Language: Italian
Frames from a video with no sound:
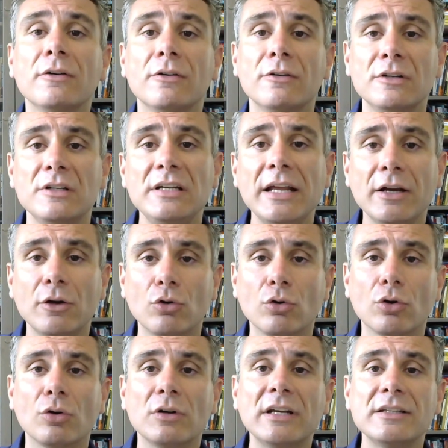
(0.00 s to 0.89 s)

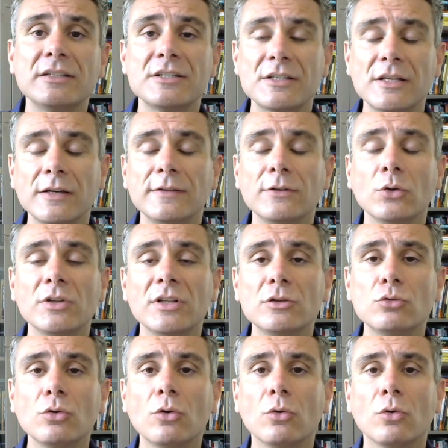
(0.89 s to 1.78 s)
leggono la descrizione
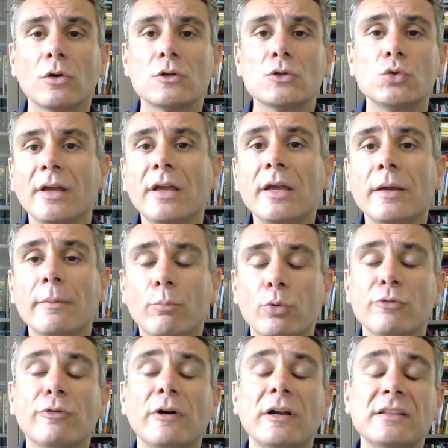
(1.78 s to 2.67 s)
del tuo corso e
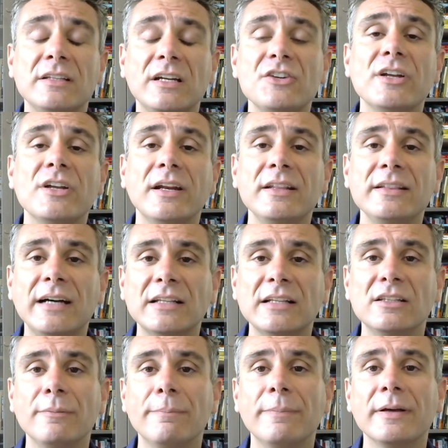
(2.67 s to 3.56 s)
puoi farti lasciare i
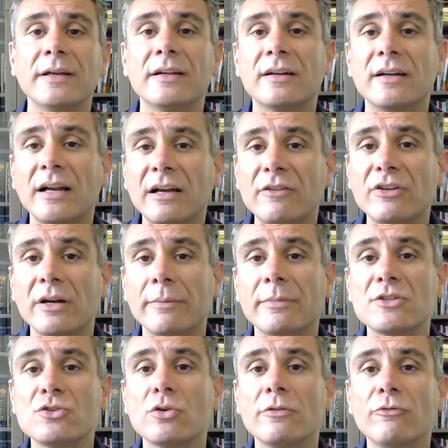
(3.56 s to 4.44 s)
dati per avere
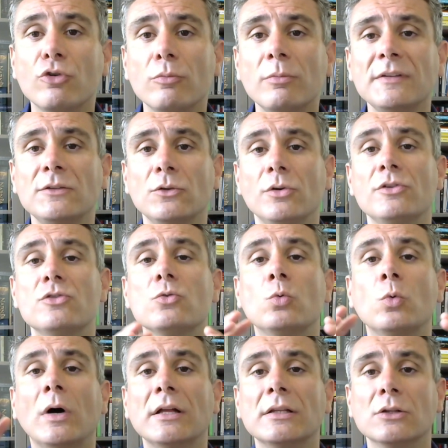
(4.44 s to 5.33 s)
maggiori informazioni su
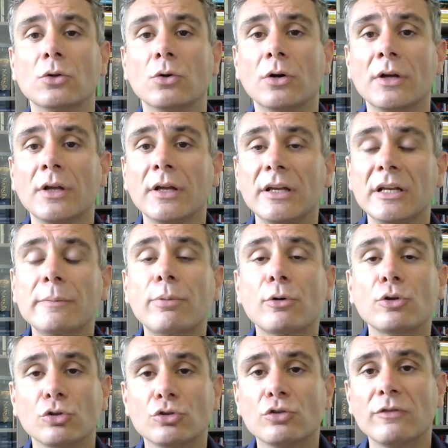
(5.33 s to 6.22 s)
quando il
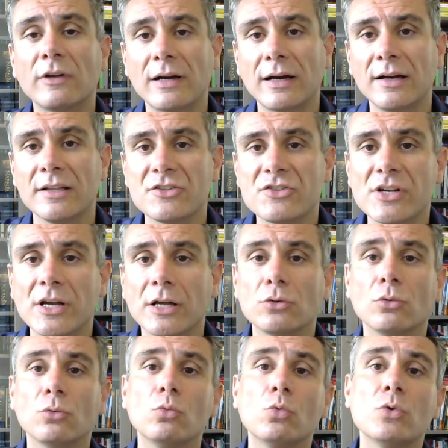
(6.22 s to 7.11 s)
prodotto verrà
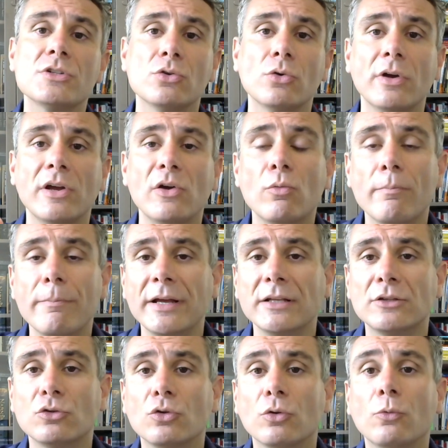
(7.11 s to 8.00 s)
lanciato. Questo è un
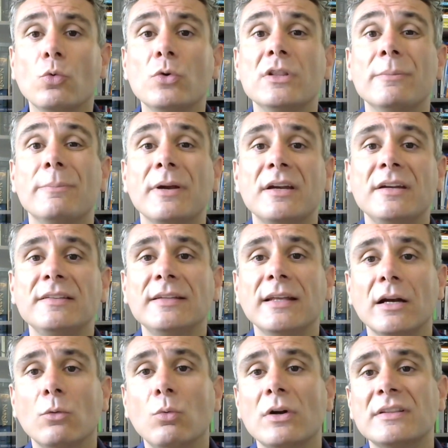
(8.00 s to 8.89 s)
metodo, quindi per
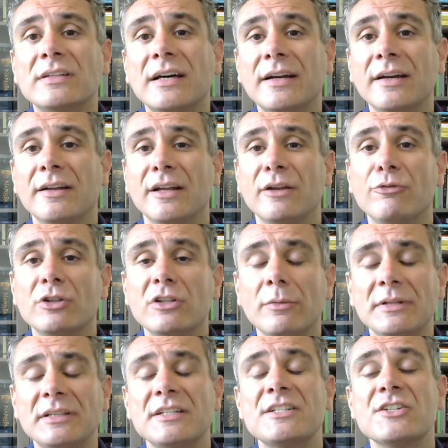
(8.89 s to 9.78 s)
iniziare a guardare
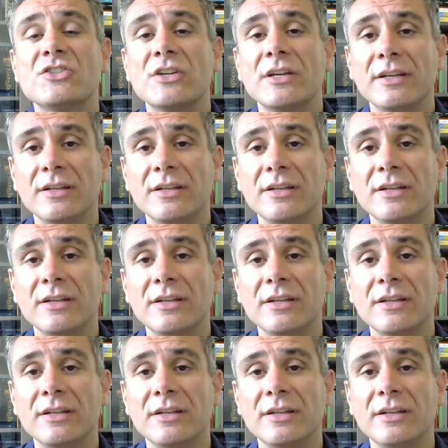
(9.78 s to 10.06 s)
effettivamente se c'è